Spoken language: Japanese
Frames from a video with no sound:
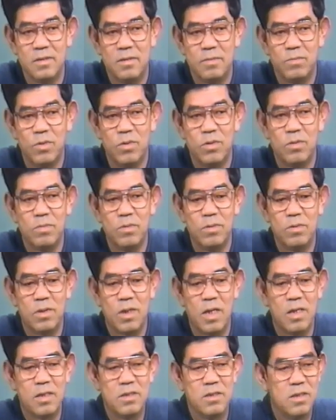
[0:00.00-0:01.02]
もともと
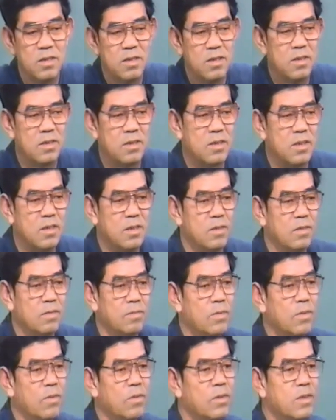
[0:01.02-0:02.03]
完全ですけれど
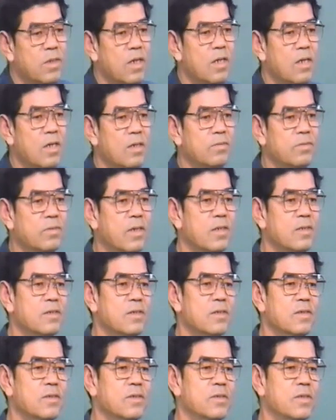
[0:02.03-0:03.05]
も、誰が不完
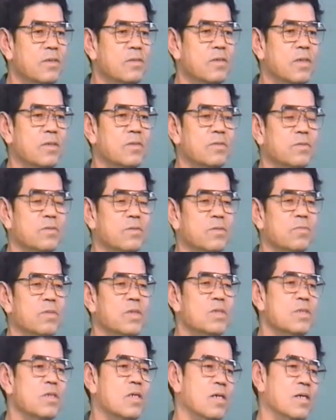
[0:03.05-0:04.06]
全にしてるかというと
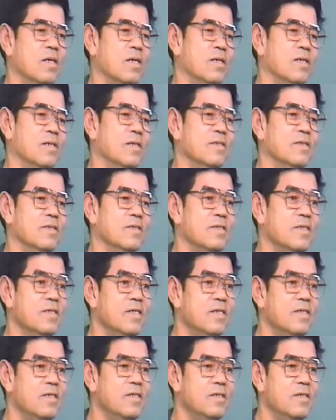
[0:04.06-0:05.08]
自らがなんです
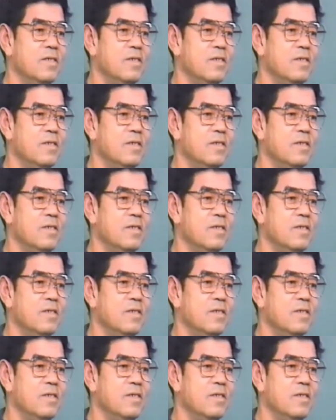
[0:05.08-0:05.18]
ね。